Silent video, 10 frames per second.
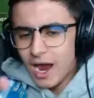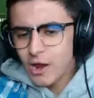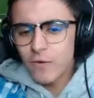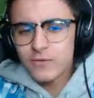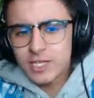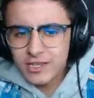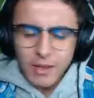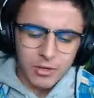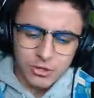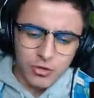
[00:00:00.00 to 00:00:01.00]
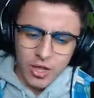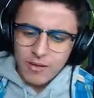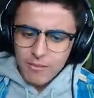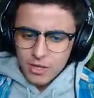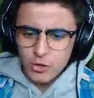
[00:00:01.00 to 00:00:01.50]
Alors, vous êtes
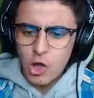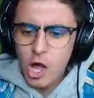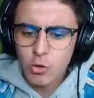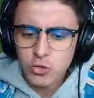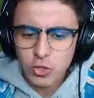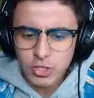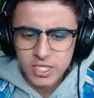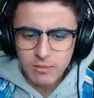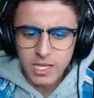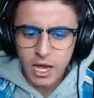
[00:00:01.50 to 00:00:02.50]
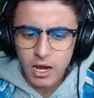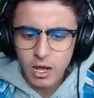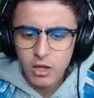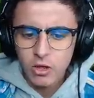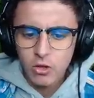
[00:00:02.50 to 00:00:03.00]
habitué maintenant à construire de cette
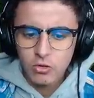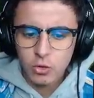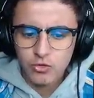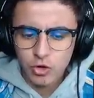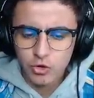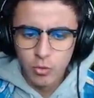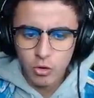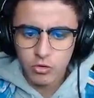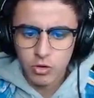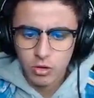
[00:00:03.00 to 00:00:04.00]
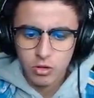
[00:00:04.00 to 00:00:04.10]
manière-là. Donc tu vois, tu montes,